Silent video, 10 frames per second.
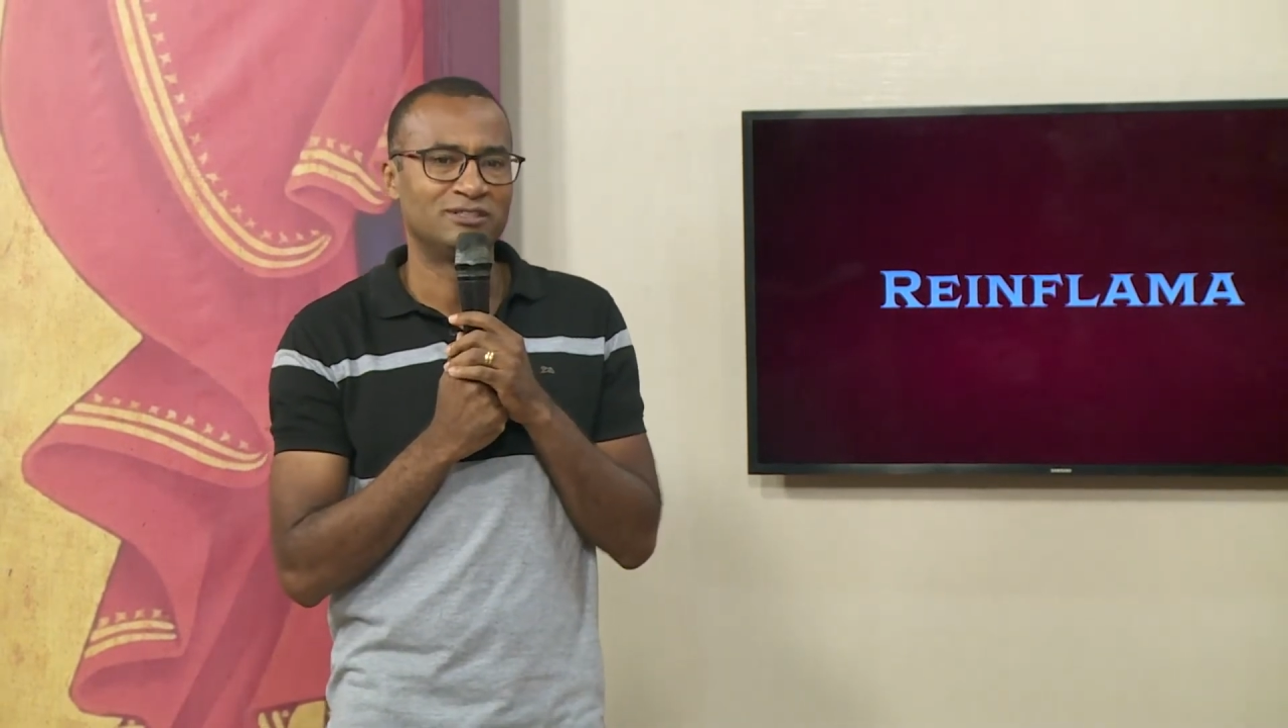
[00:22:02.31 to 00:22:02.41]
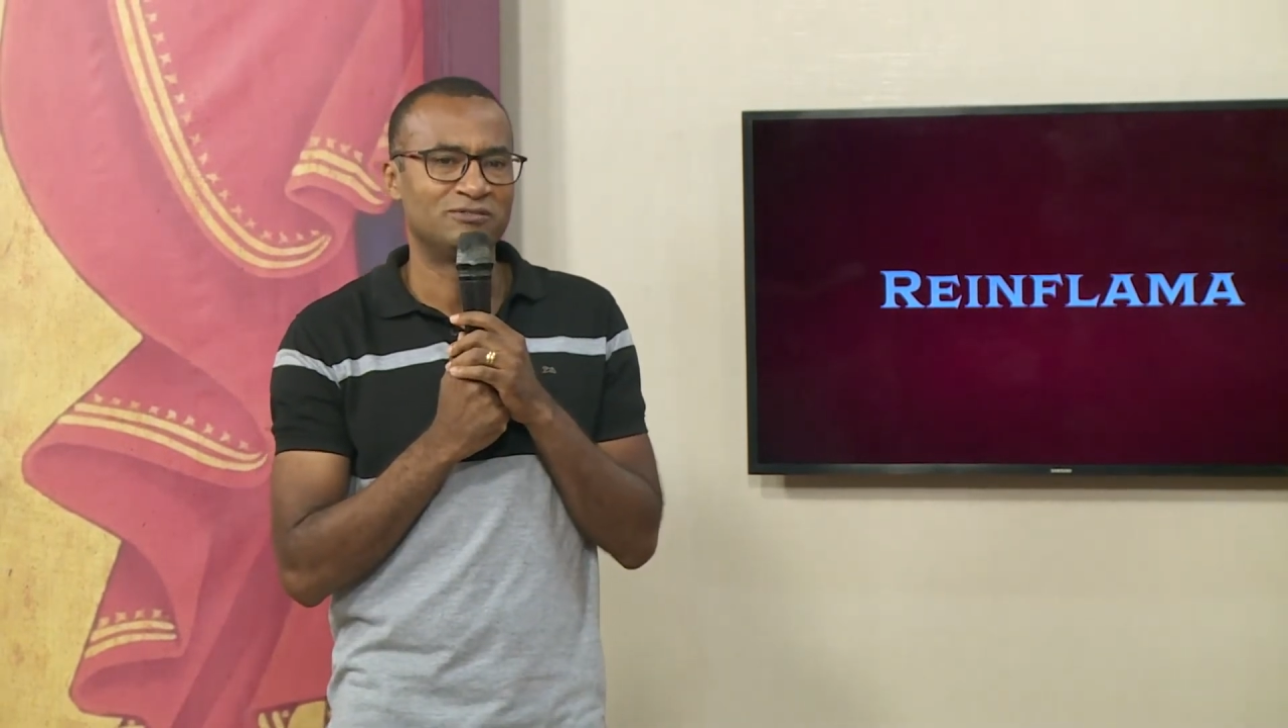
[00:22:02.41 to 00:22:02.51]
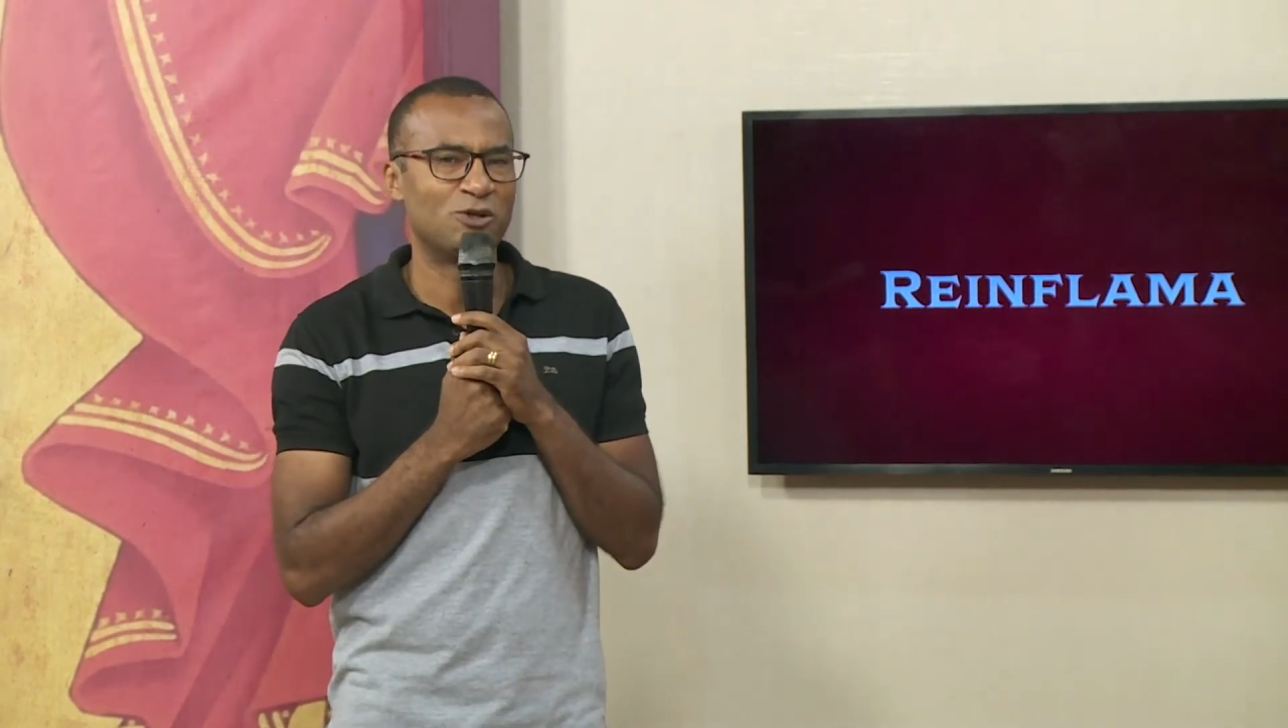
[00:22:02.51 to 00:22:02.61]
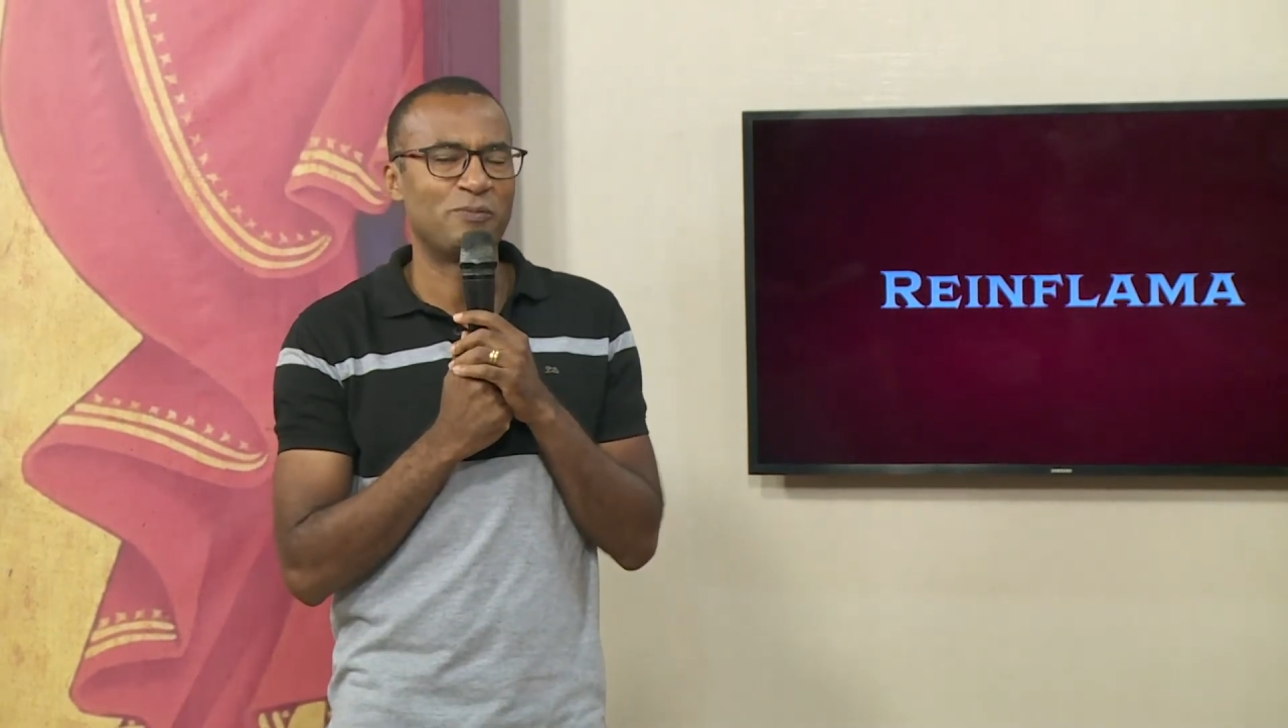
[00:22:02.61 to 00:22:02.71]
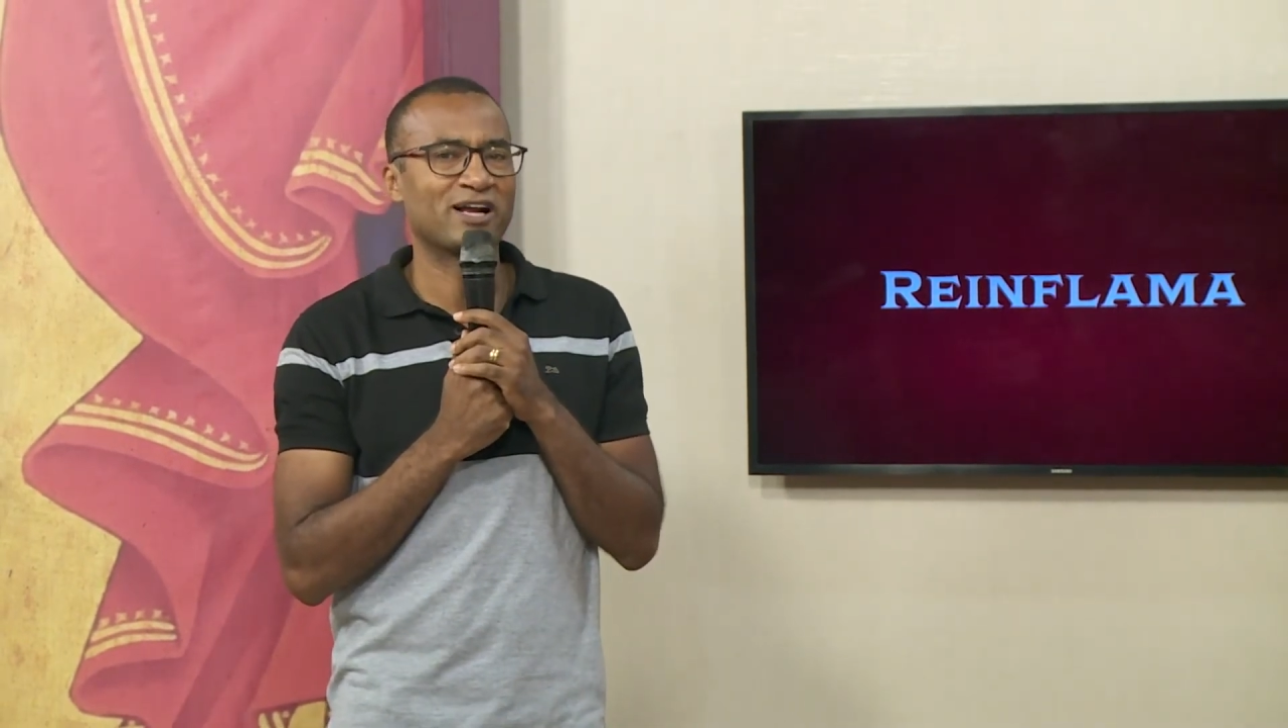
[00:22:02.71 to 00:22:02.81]

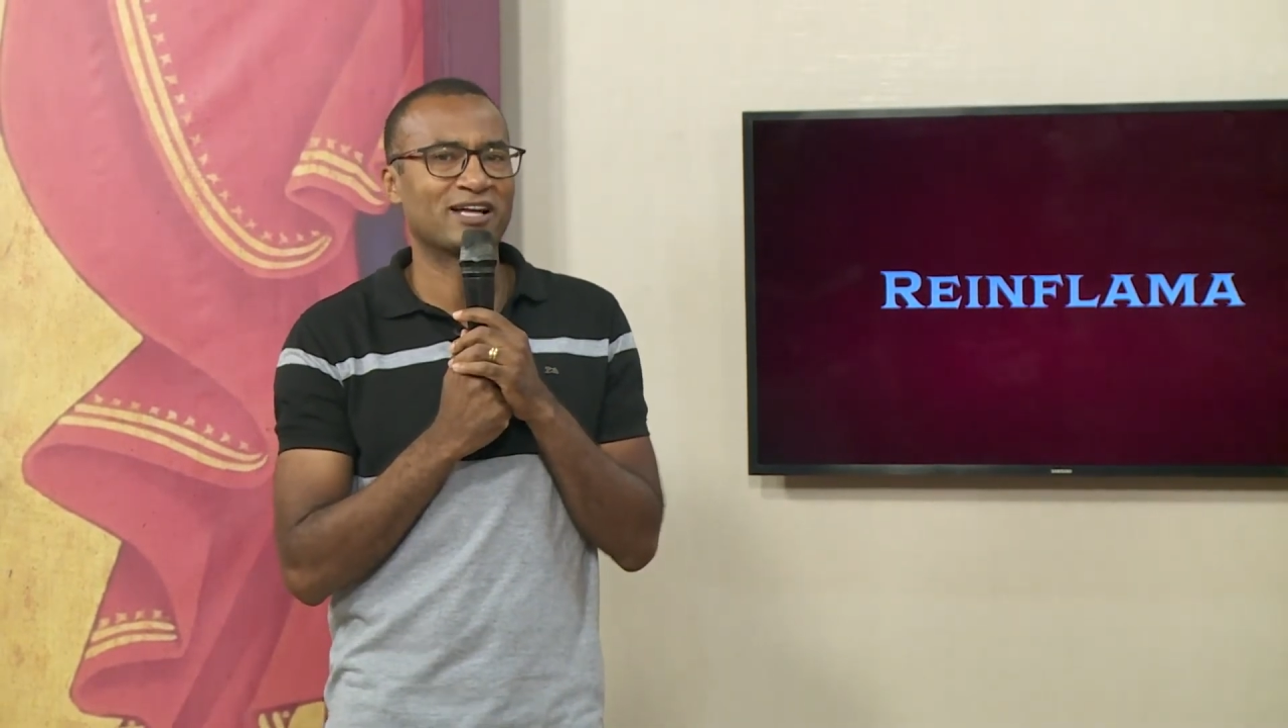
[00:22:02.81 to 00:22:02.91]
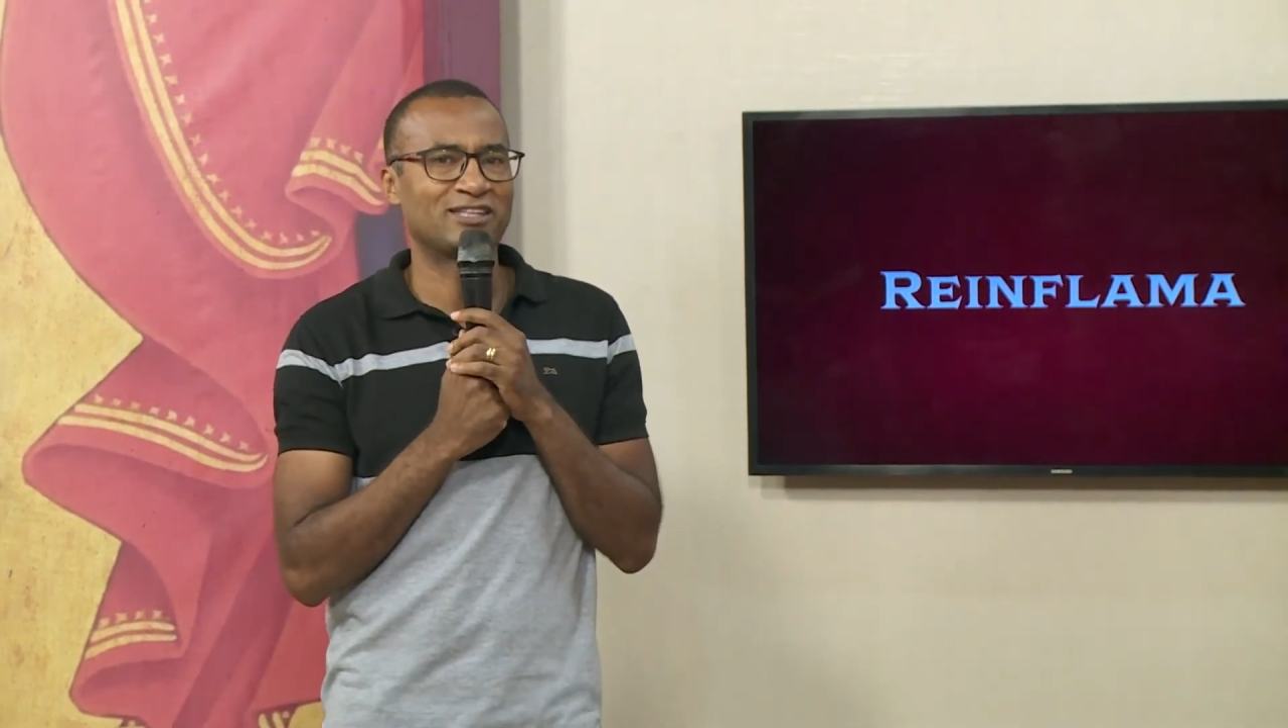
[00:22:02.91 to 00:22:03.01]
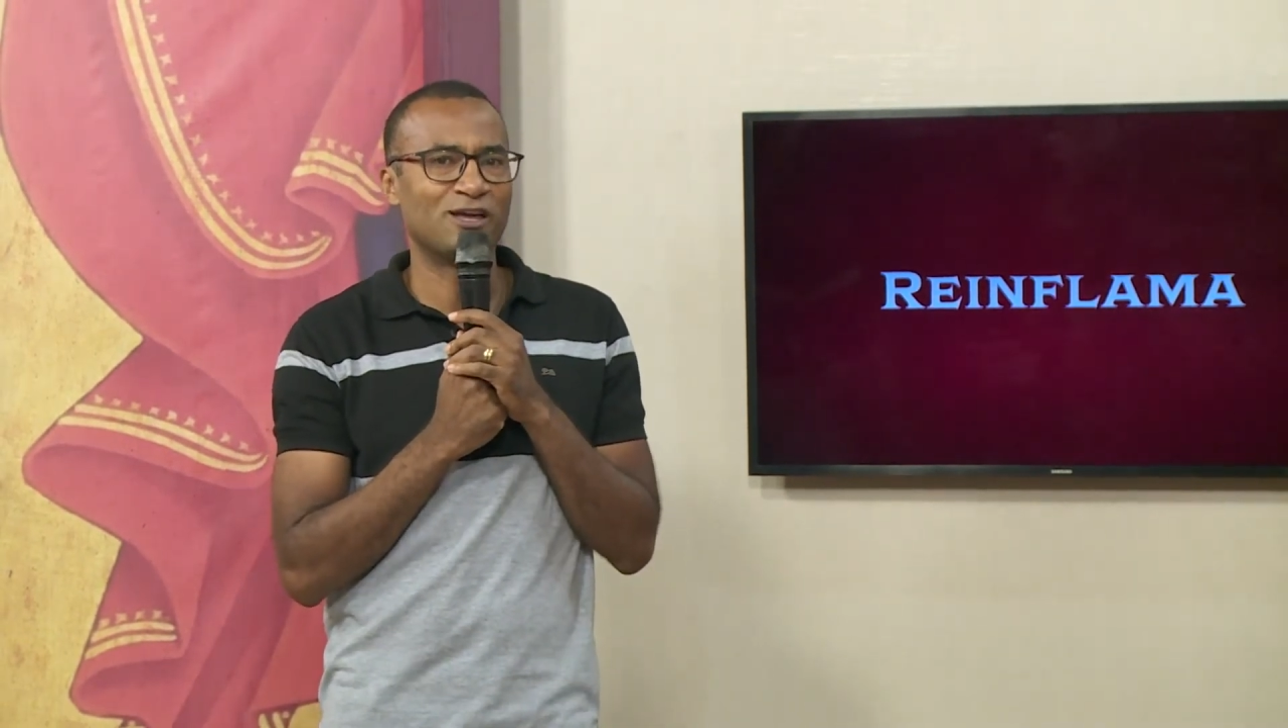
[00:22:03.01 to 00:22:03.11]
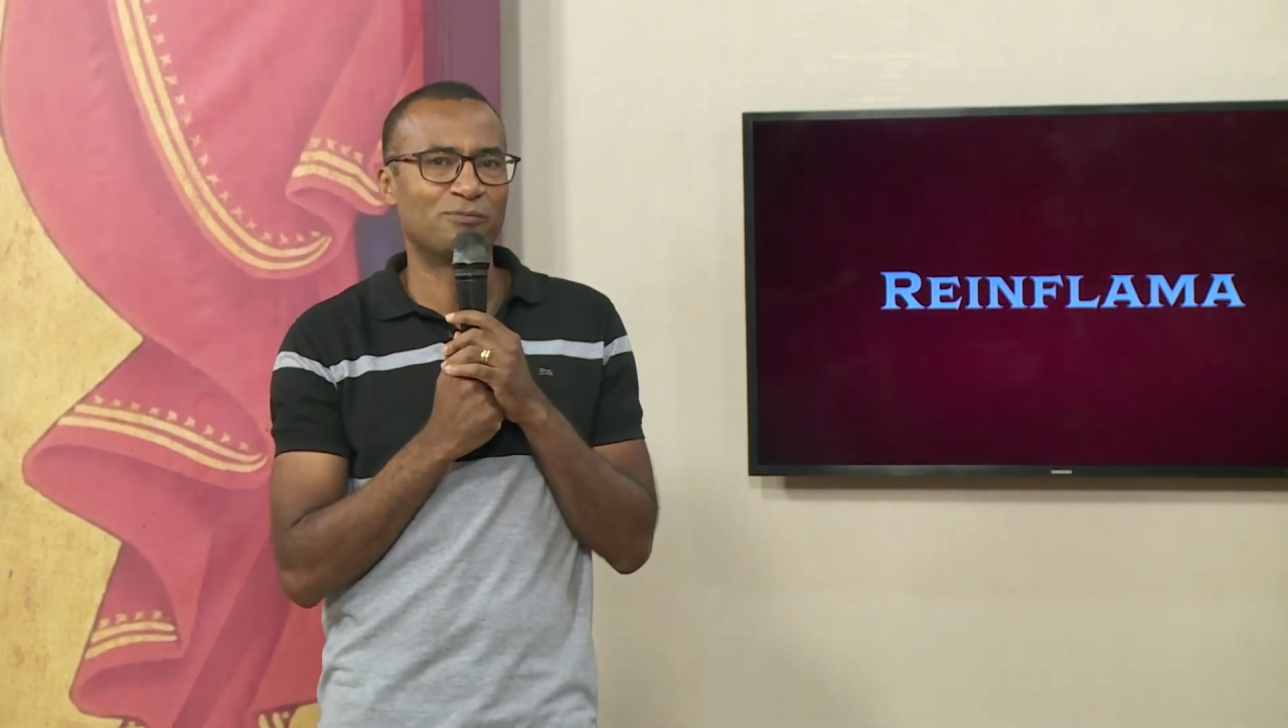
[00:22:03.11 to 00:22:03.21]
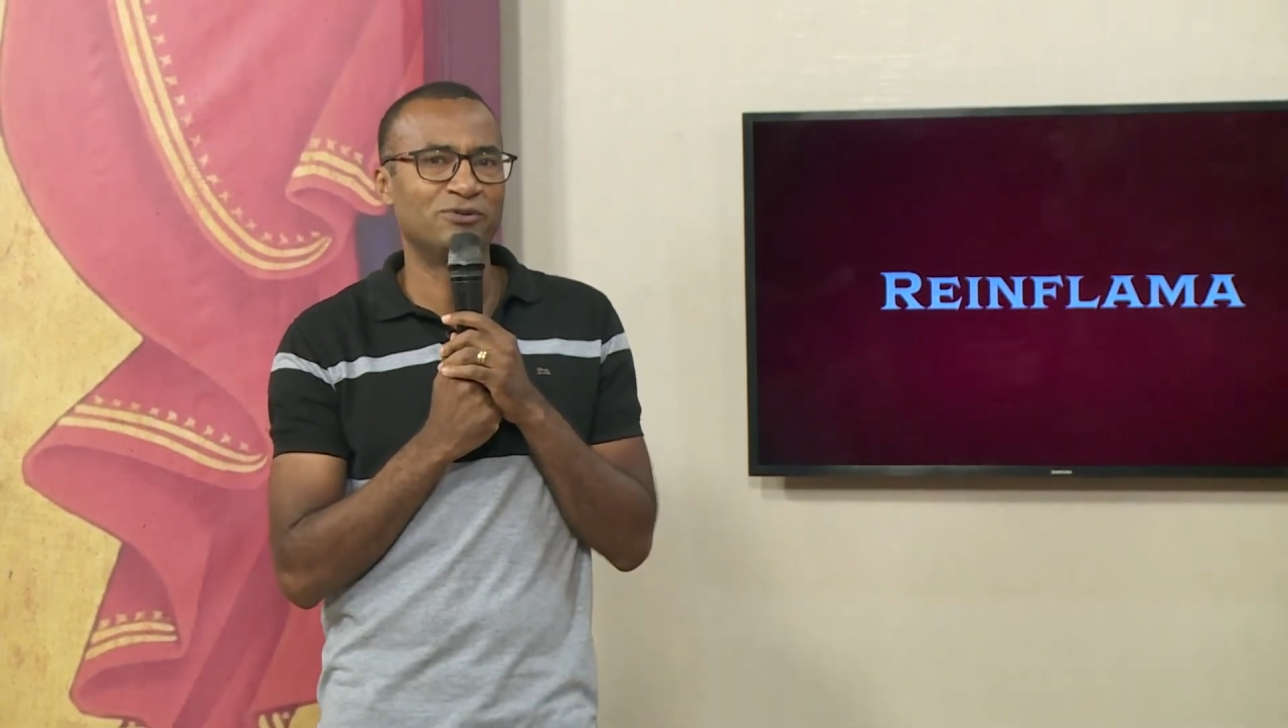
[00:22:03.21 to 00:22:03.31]
Não perca
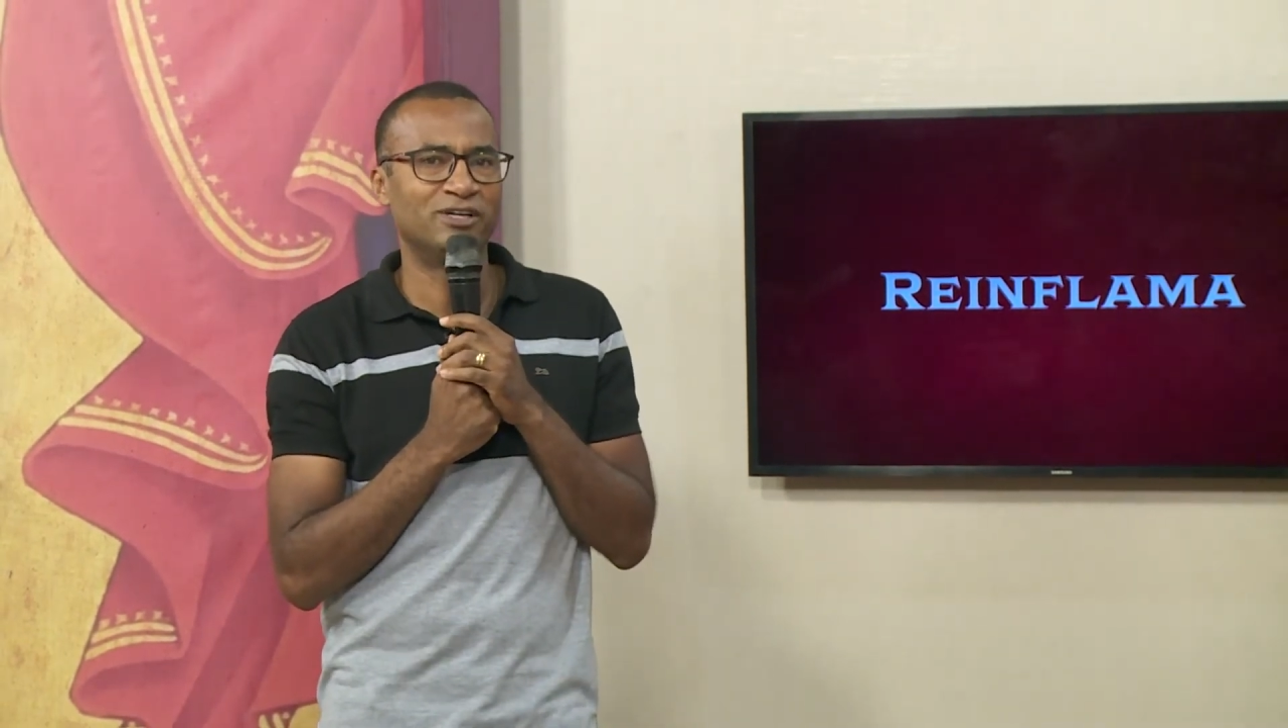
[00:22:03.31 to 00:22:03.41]
tempo,